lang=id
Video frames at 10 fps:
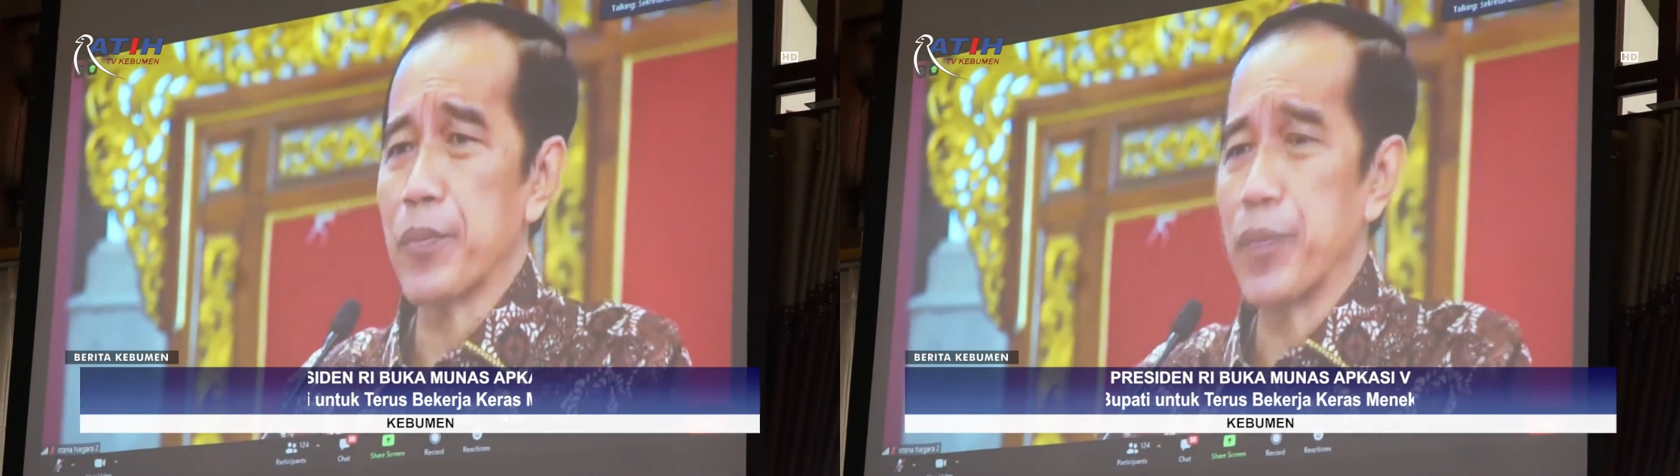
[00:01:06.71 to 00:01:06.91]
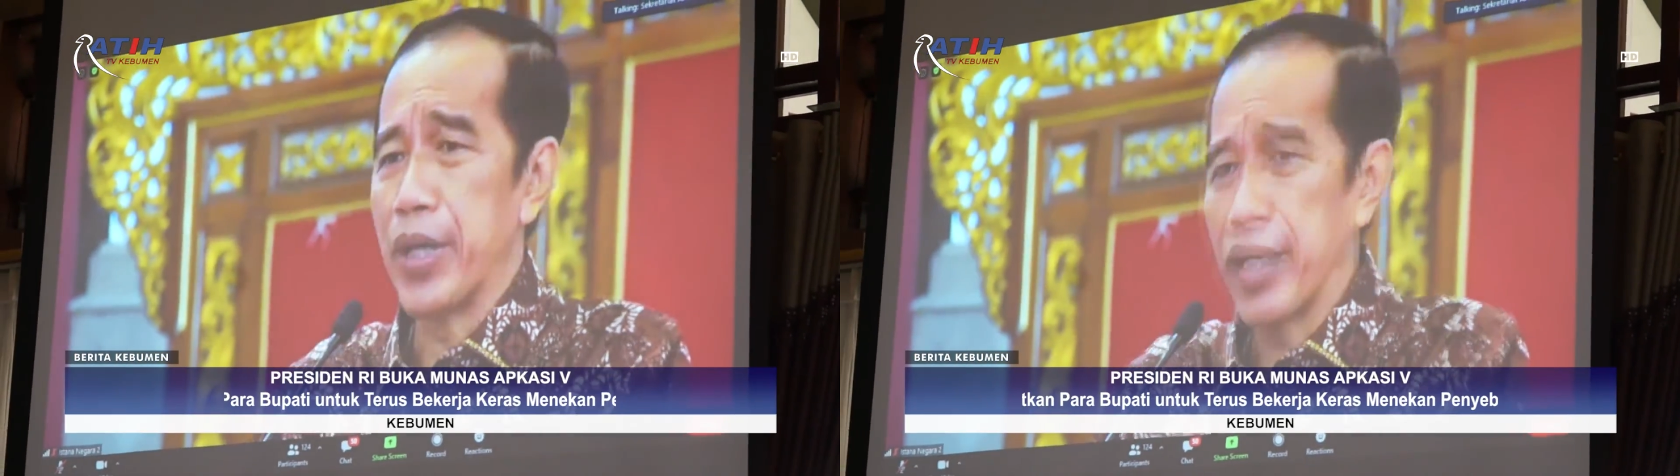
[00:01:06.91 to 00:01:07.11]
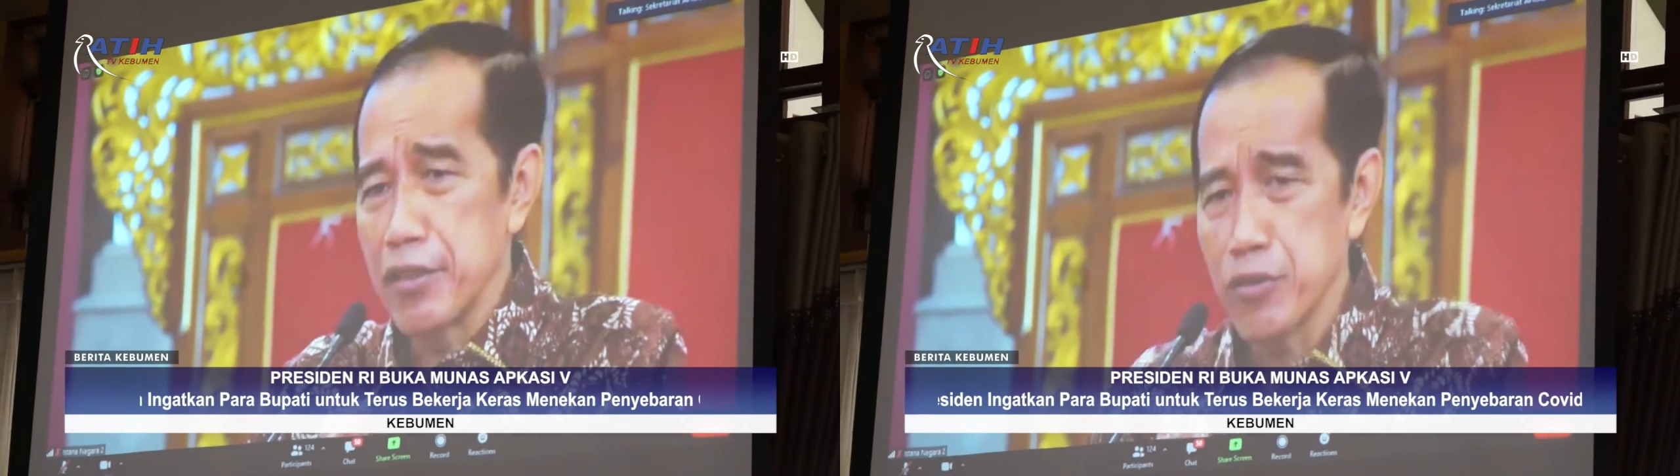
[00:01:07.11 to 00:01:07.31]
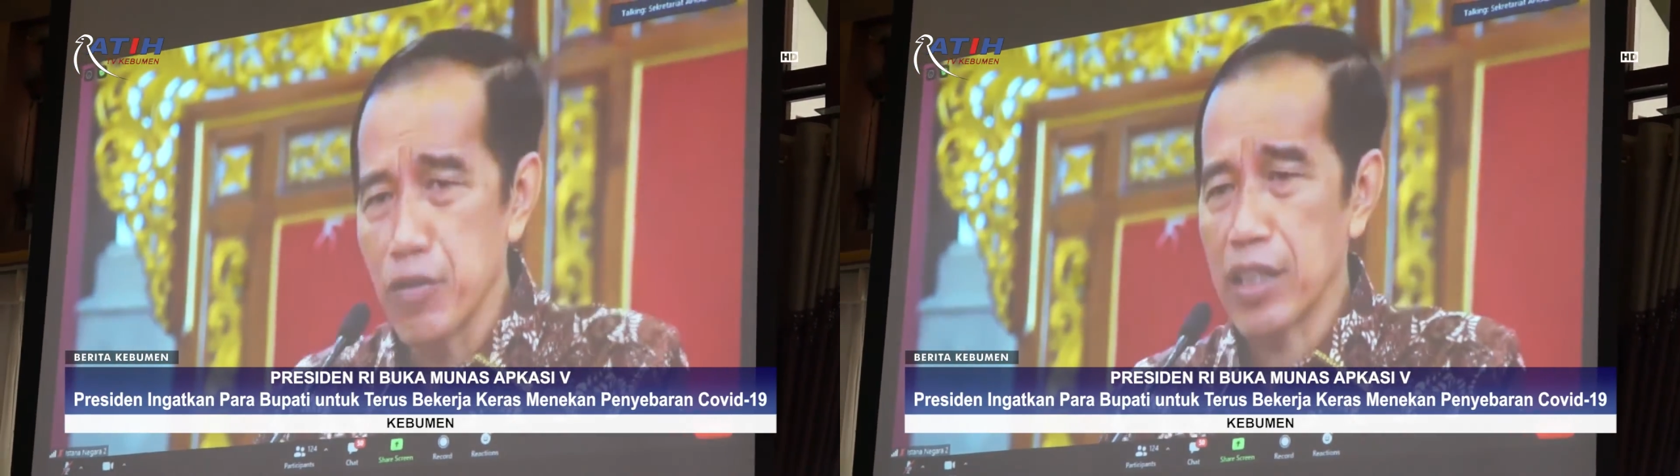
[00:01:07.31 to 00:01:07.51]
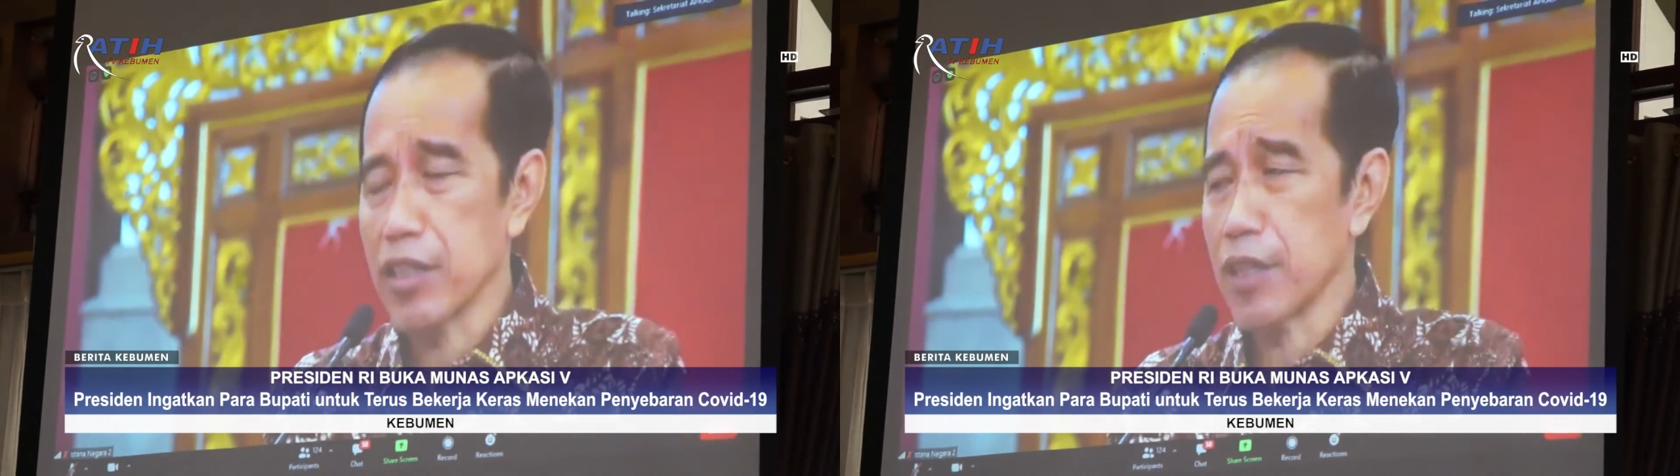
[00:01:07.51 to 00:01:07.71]
penyebaran
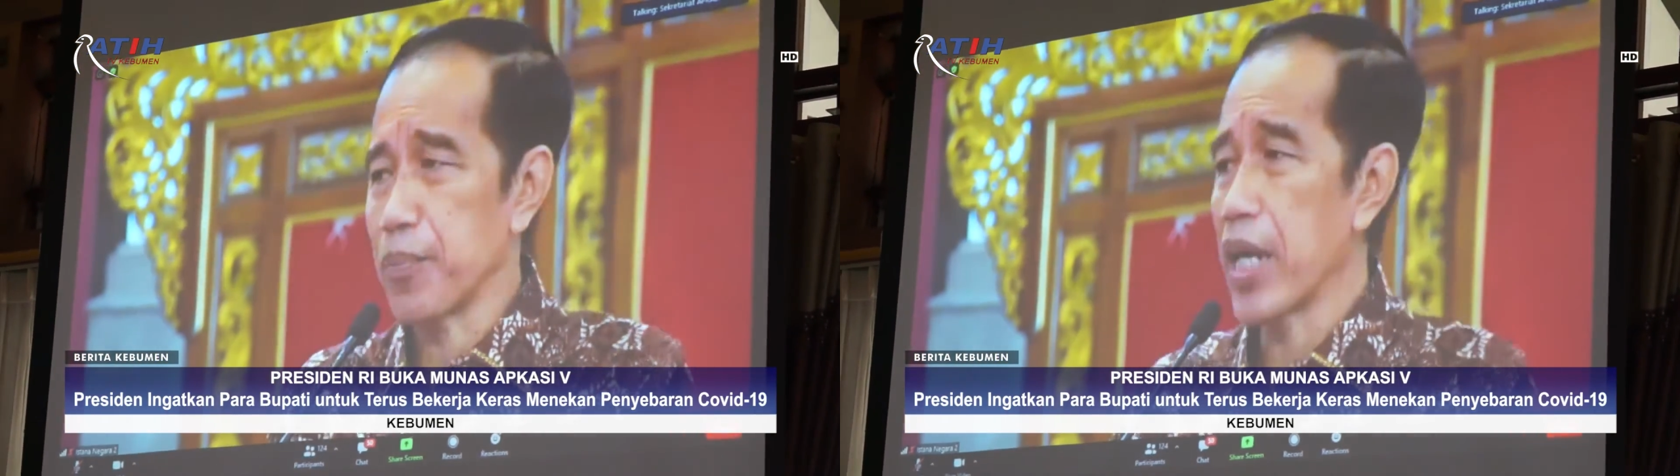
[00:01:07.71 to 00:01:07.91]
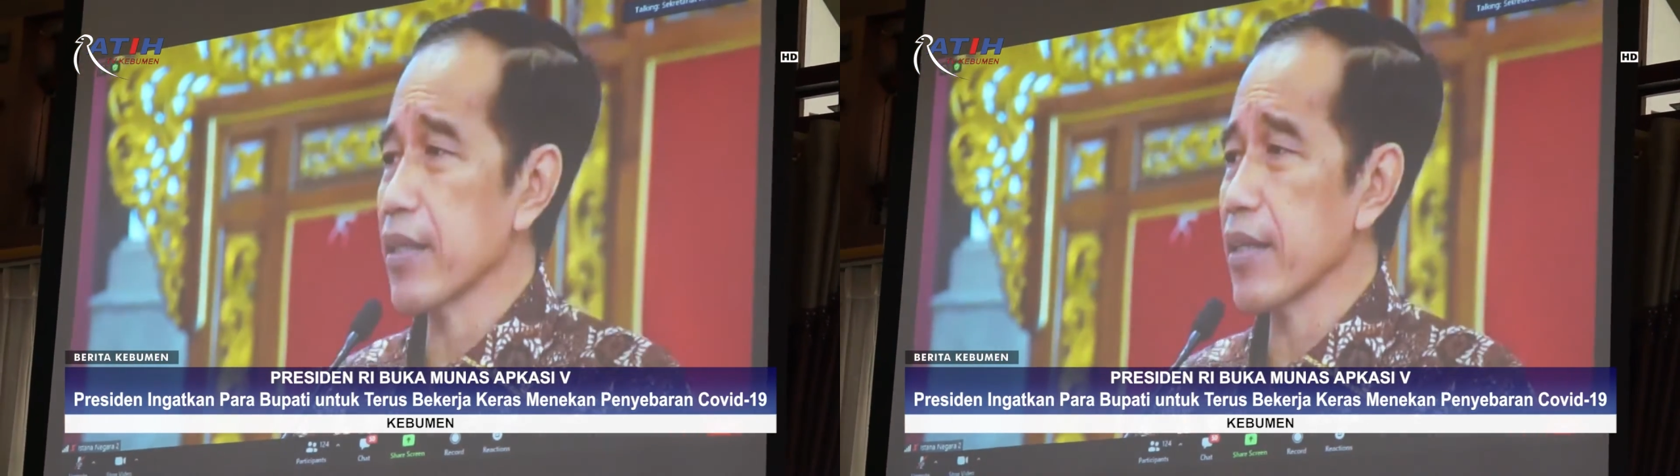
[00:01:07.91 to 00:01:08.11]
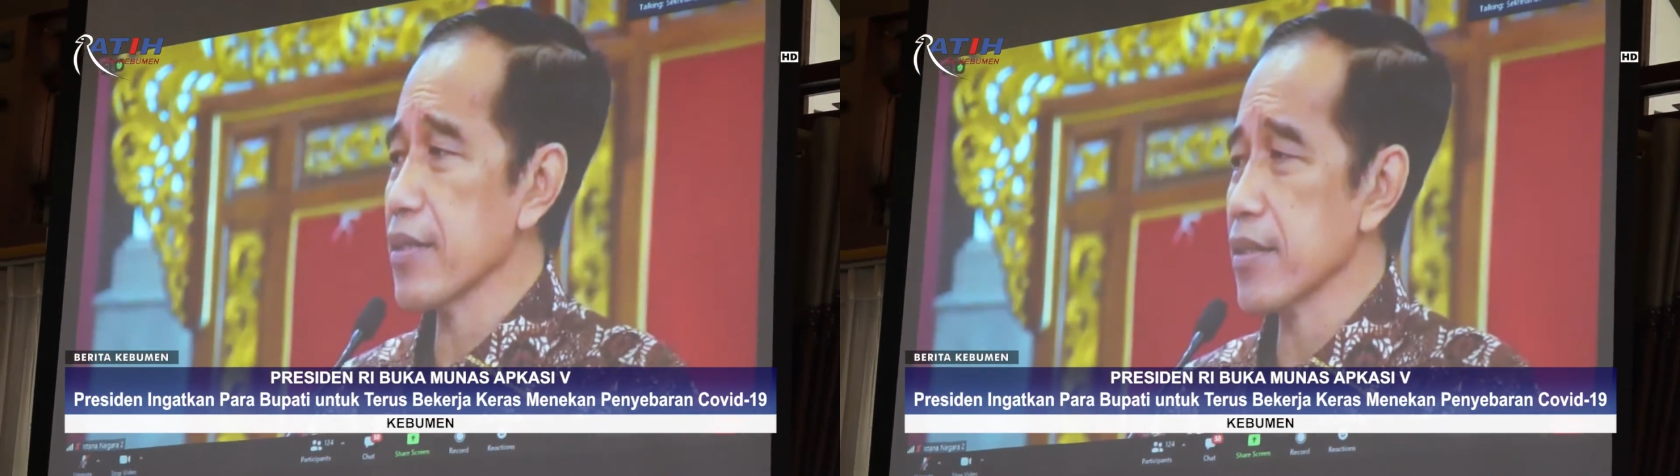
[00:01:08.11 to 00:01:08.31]
COVID-19